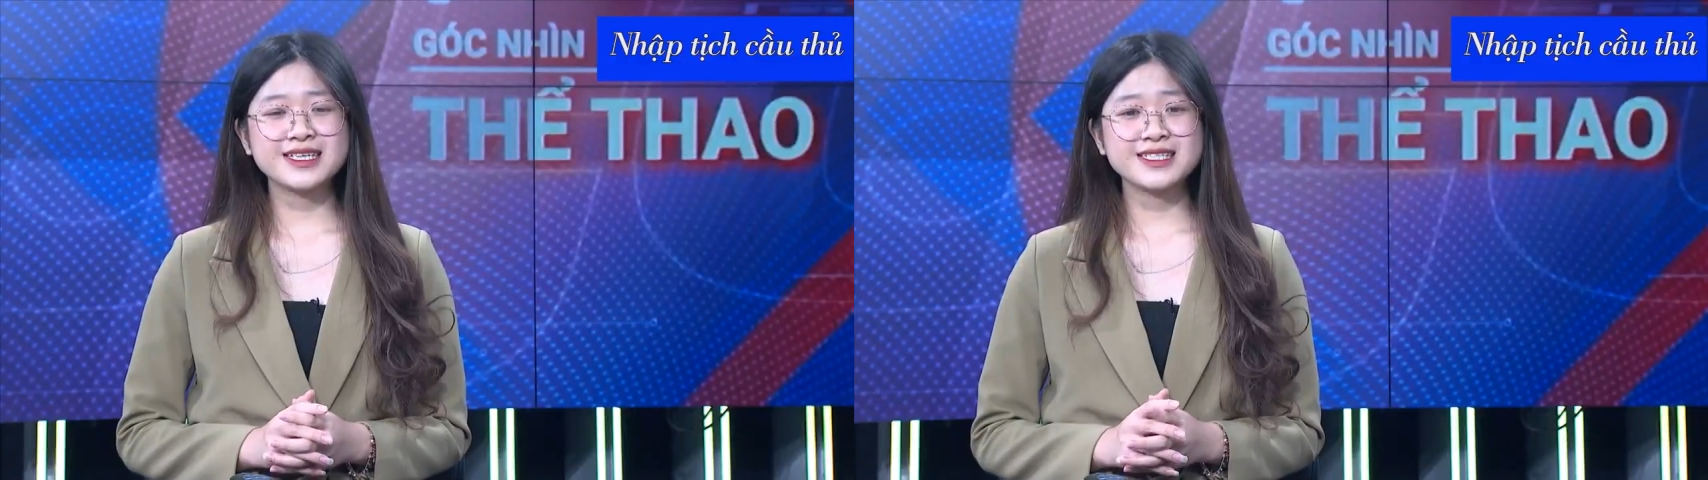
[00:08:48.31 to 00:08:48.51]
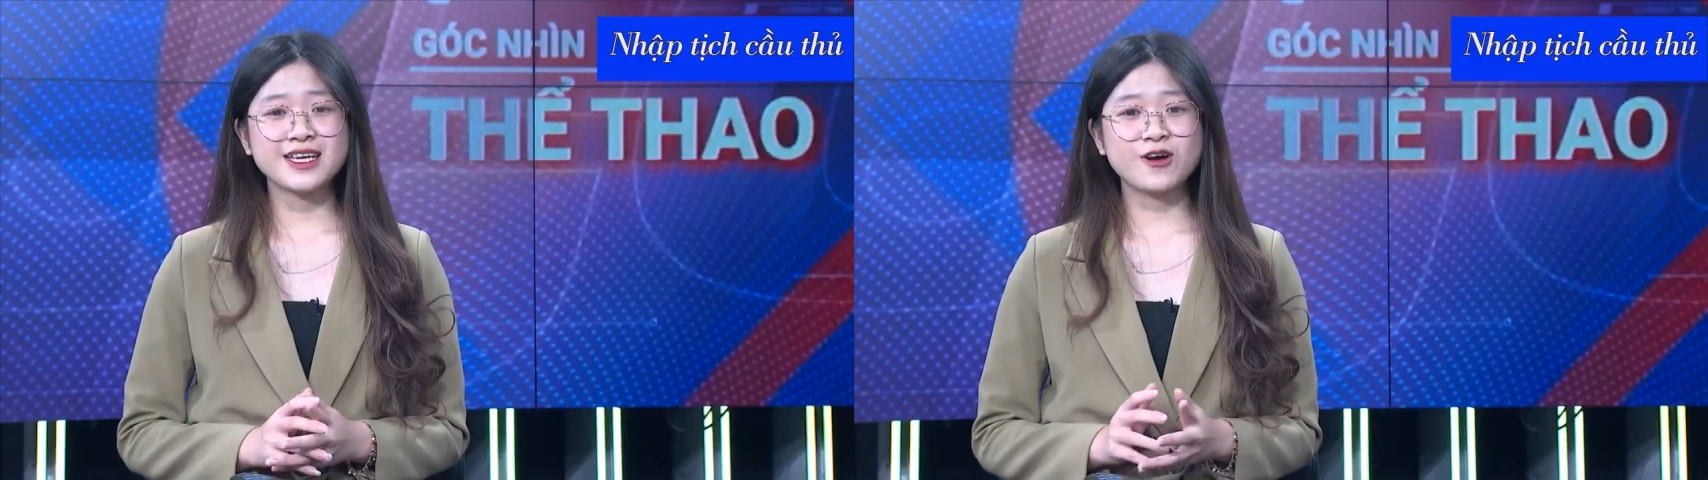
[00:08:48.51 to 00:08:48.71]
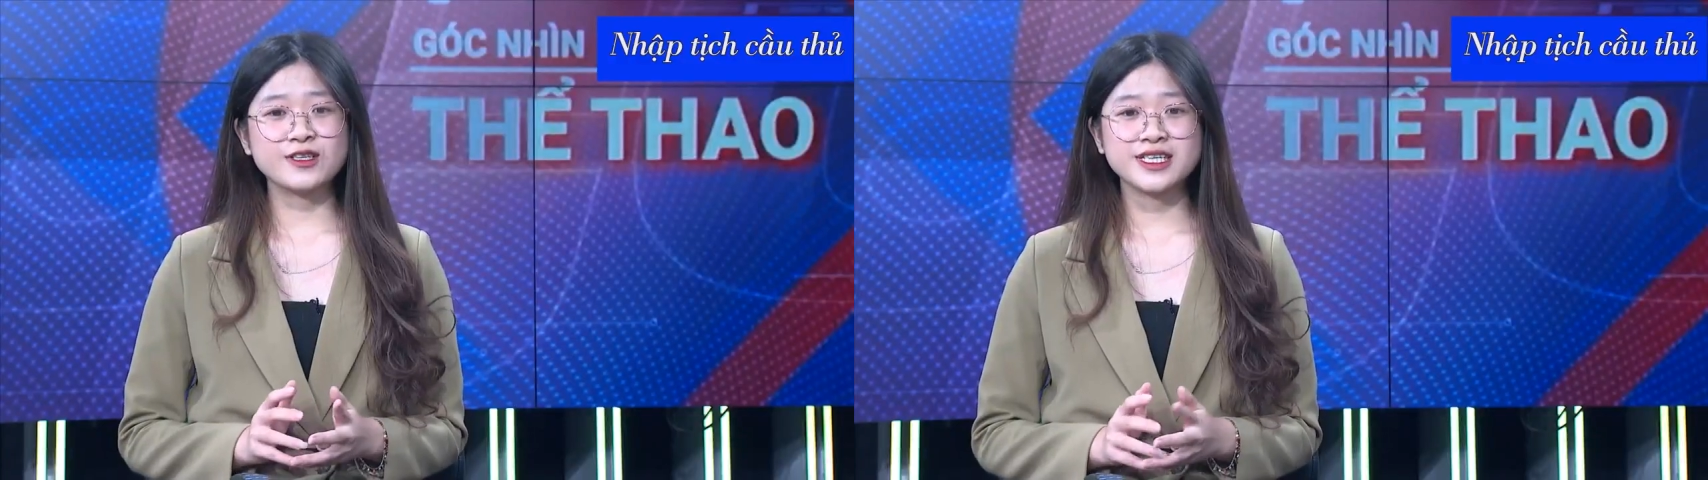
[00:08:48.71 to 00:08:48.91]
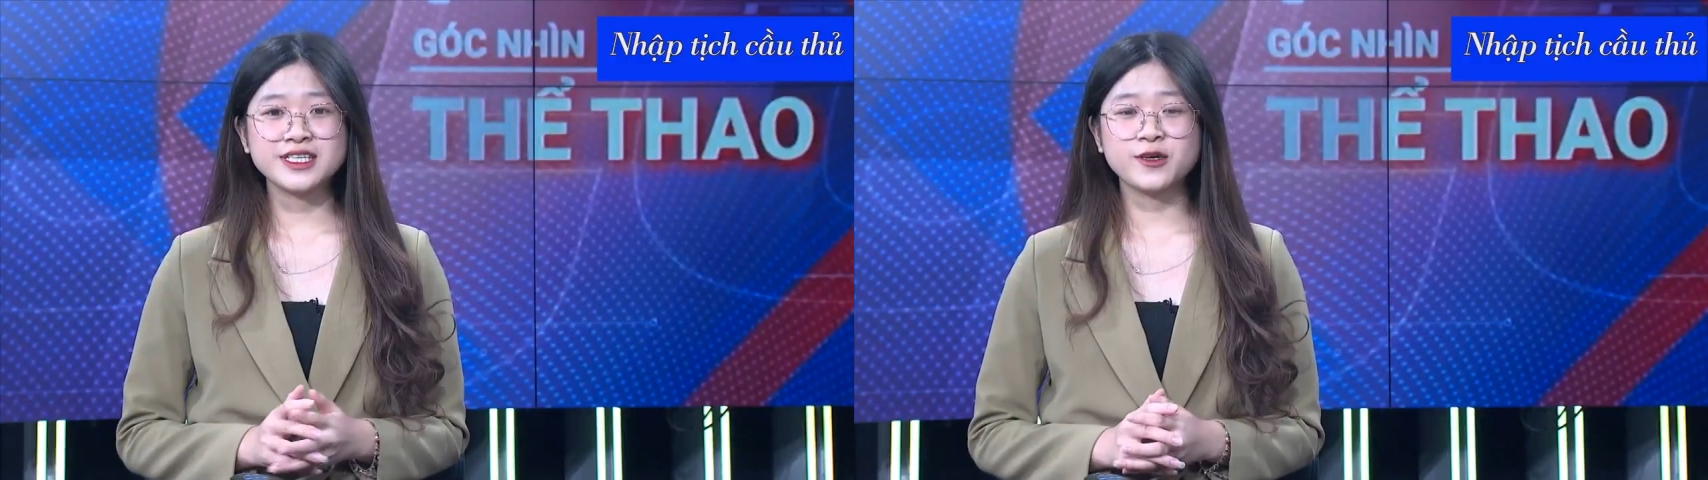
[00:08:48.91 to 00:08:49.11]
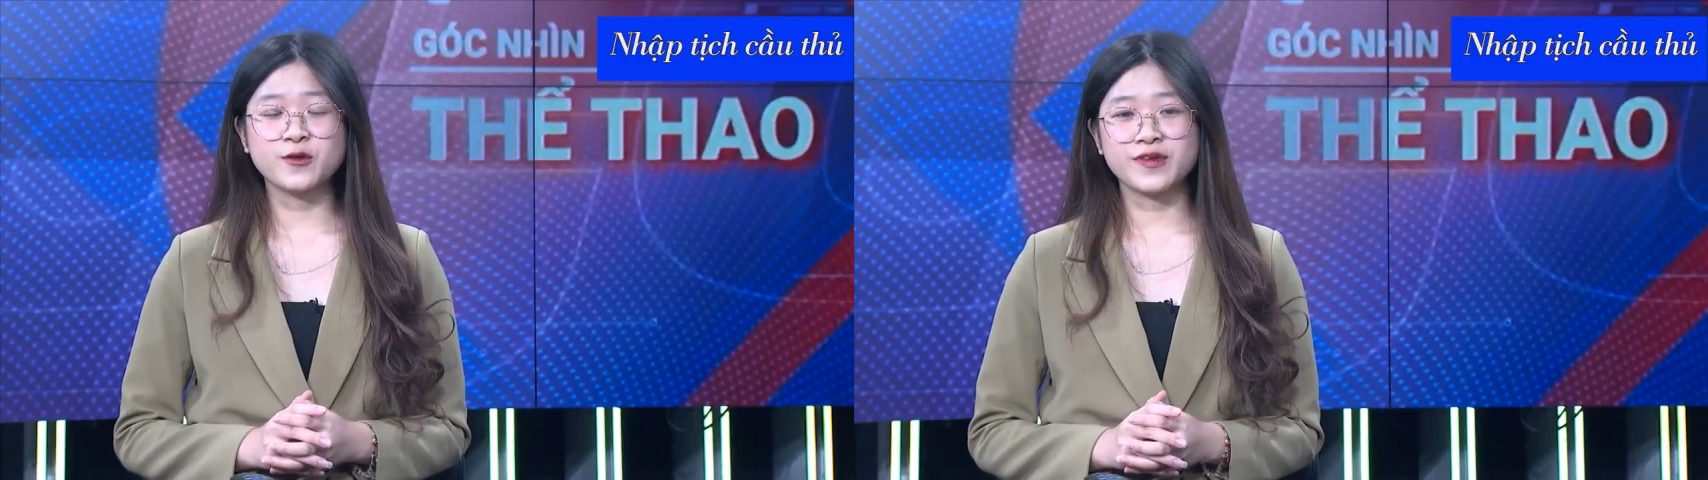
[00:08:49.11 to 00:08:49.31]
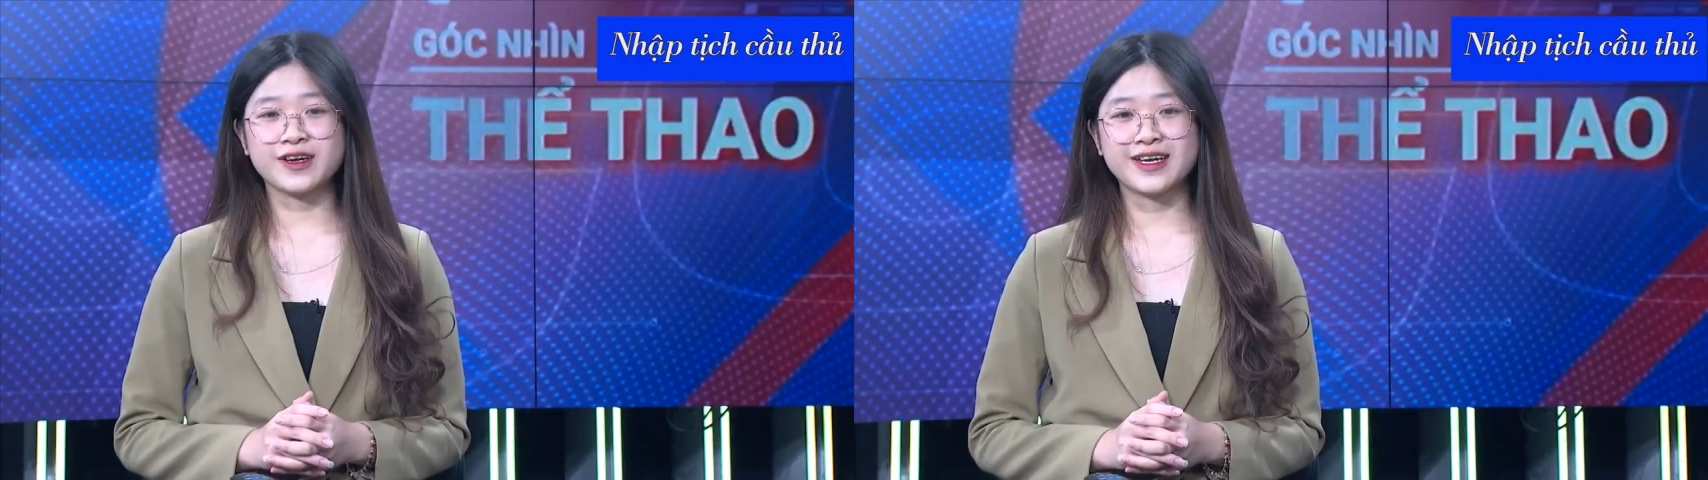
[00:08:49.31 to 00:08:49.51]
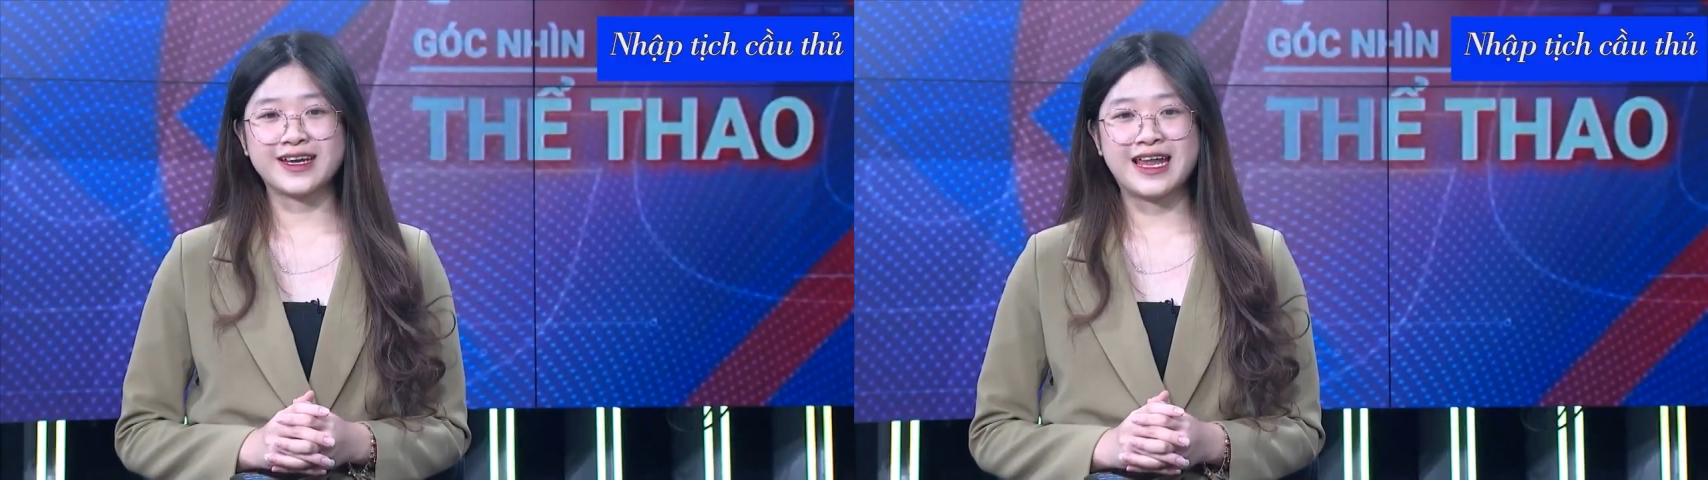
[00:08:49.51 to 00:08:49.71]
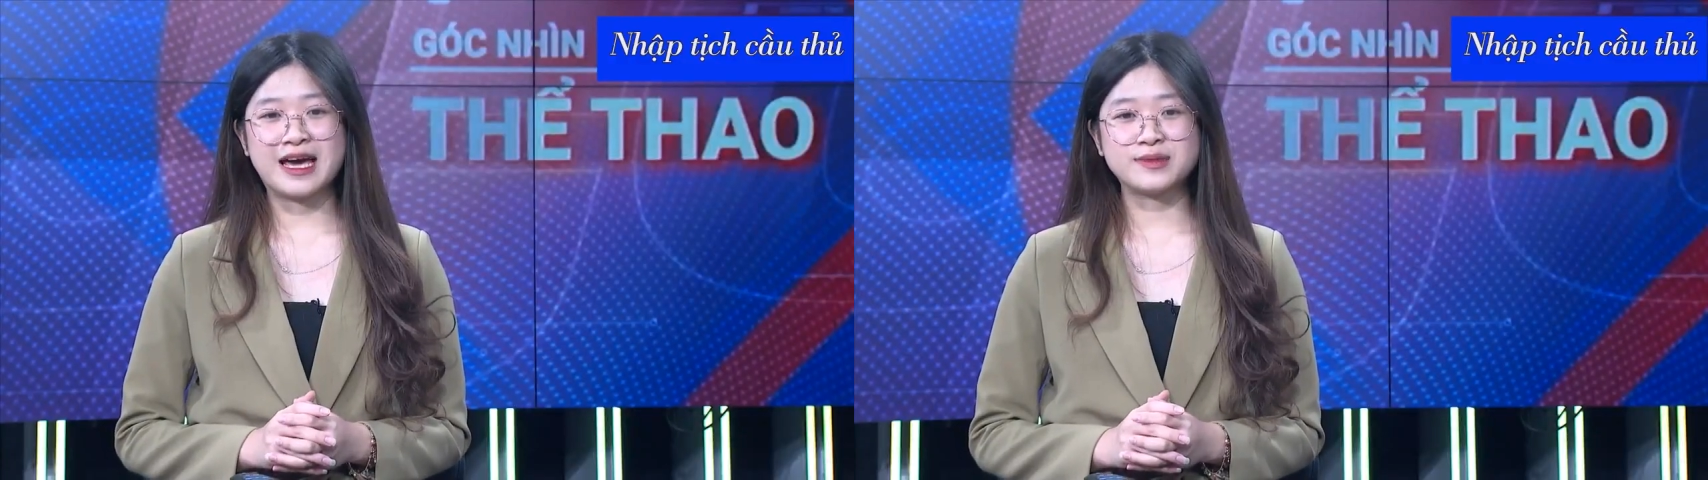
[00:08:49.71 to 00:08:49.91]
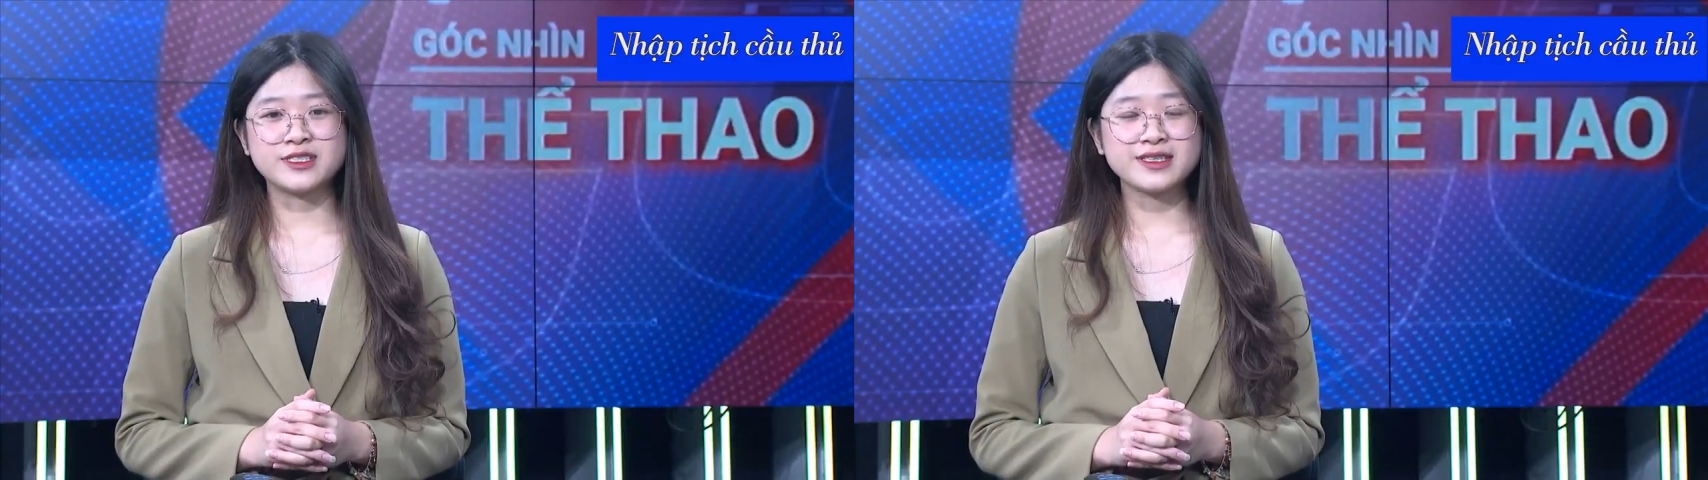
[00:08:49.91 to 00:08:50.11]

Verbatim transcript: Sik sẽ còn rất nhiều việc để làm